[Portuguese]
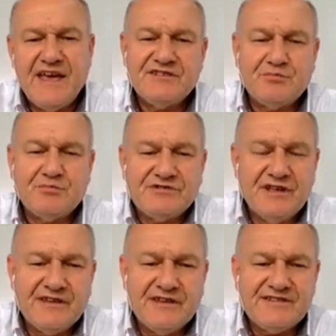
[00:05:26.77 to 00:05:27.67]
yeah.
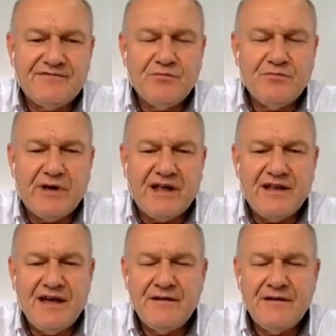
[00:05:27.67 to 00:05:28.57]
primeiros
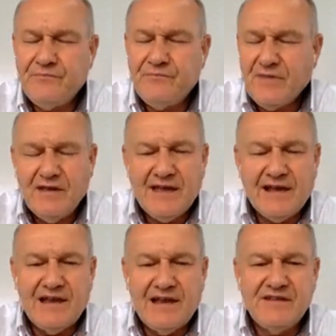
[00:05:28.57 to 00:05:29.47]
10% da safra do
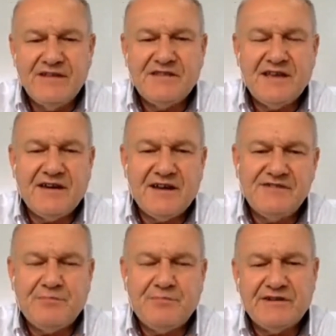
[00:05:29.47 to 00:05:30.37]
Paraná,
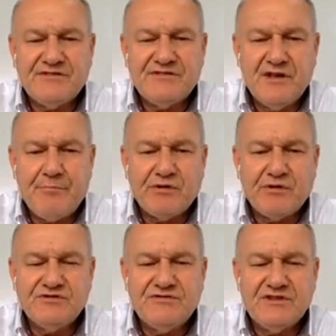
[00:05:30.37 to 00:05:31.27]
ela além de ter
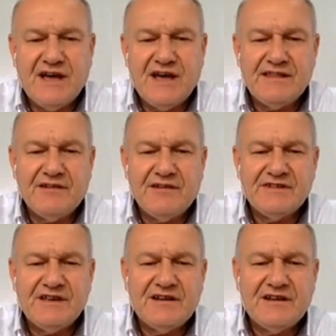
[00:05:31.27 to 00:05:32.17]
grandes perdas na
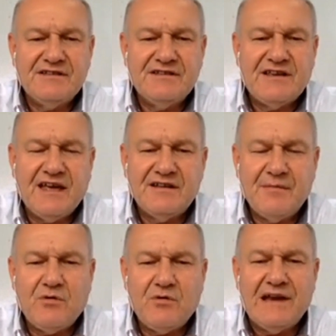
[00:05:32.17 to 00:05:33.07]
produtividade, ela vai ter
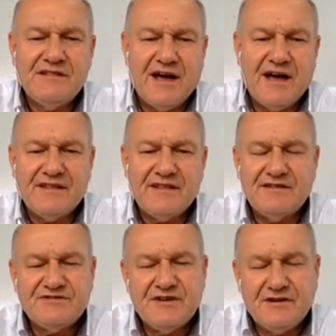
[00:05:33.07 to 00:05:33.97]
grande queda na
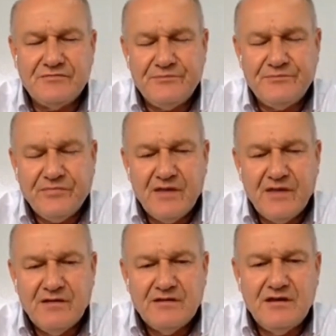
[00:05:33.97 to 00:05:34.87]
qualidade desse grão.